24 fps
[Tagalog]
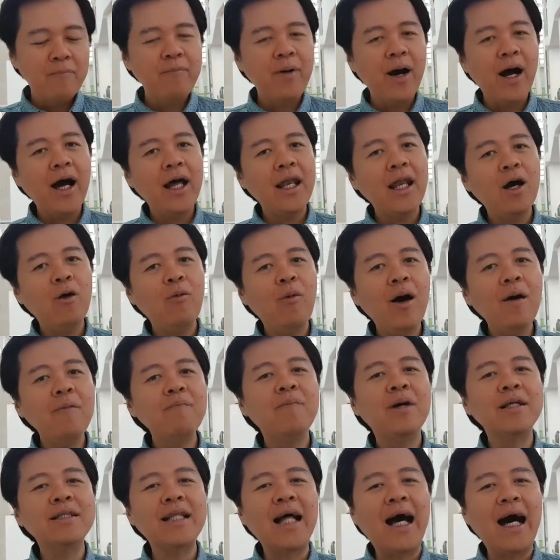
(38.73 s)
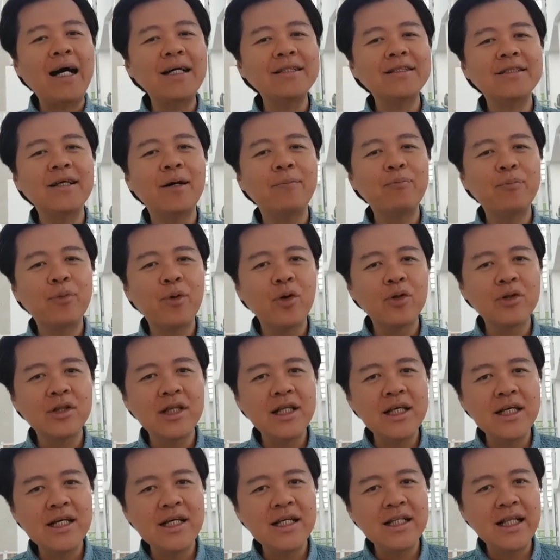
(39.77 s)
Pangalawa, mataas sa
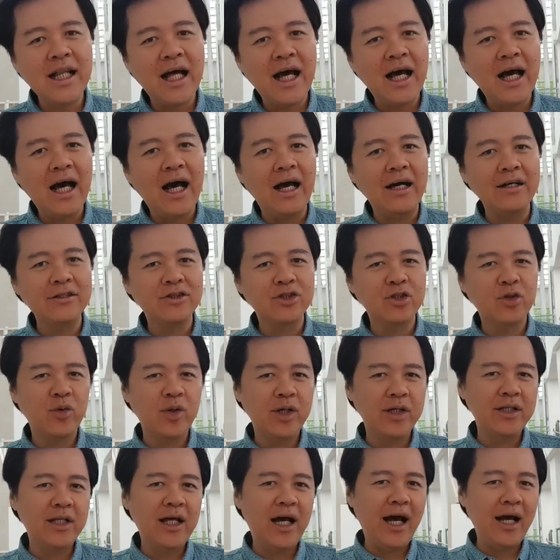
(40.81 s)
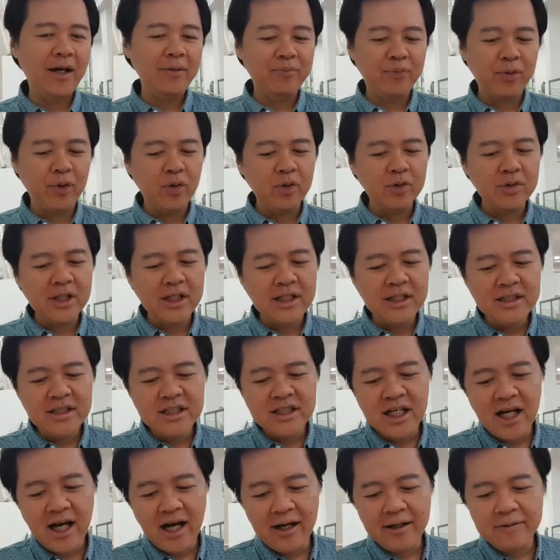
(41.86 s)
protina ang squid. High protein
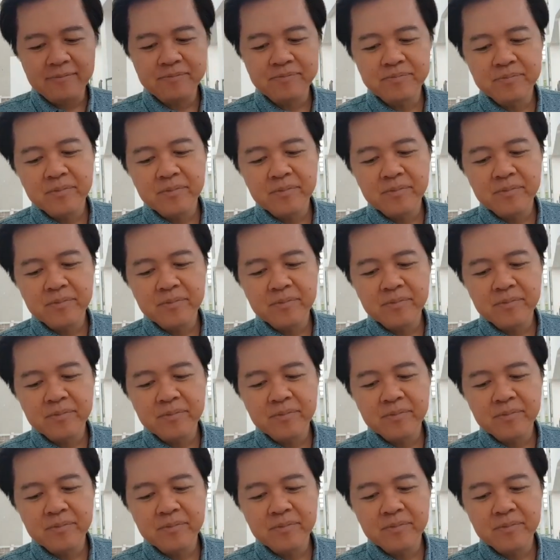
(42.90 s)
siya.